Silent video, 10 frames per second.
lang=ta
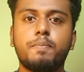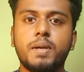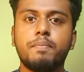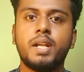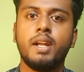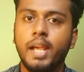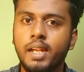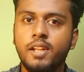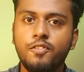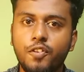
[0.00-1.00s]
செப்டம்பர்
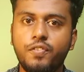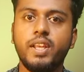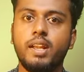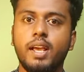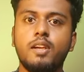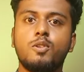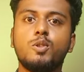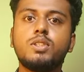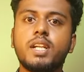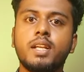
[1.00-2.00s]
நைன்டீன் ஃபிஃப்டியில்
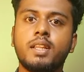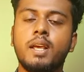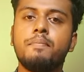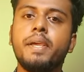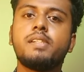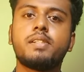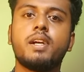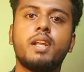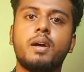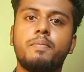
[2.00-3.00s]
குஜராத்தில்
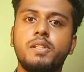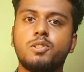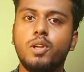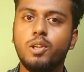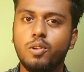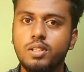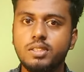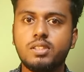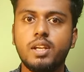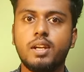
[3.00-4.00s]
மேஷானா அப்படின்னு சொல்லிட்டு ஒரு
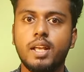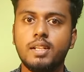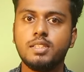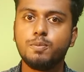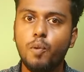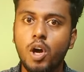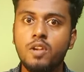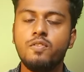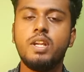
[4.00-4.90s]
டிஸ்ட்ரிக்டில் ஸ்மால்